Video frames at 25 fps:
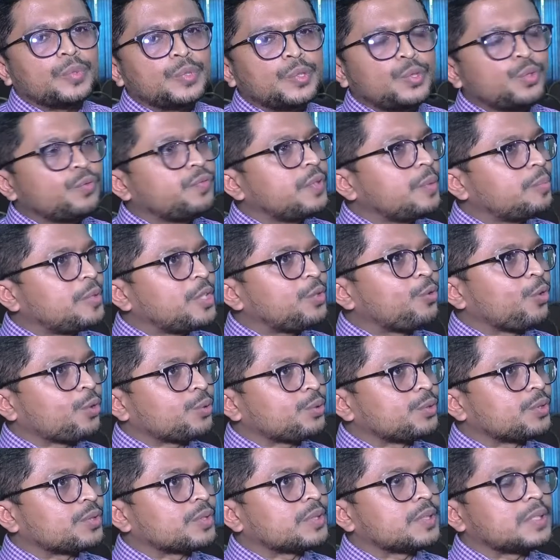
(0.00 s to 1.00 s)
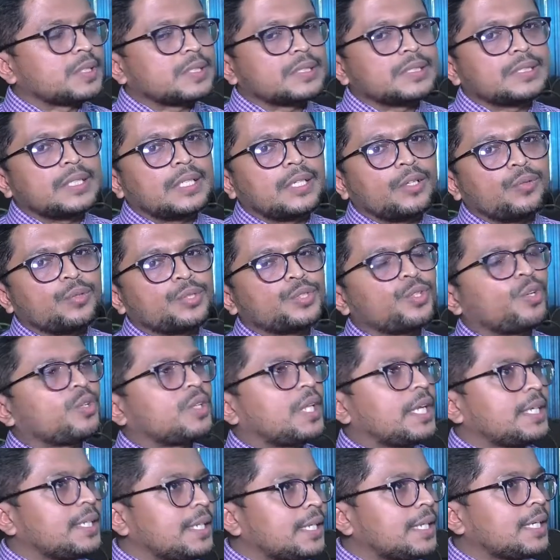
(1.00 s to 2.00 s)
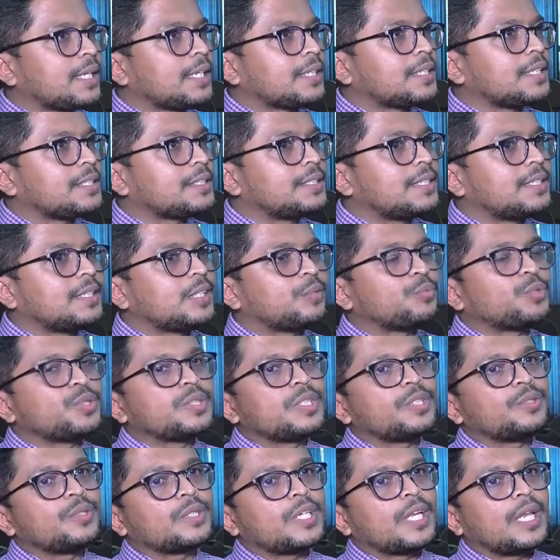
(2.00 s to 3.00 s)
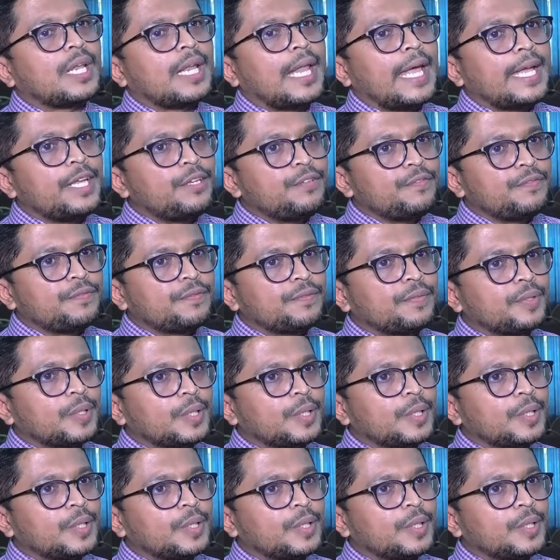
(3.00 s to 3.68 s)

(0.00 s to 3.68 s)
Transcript: টু ফিফটি ডক্টরস যারা হচ্ছে অনলাইনে কানেক্টেড ছিলেন এবং যেহেতু এটা লাইভ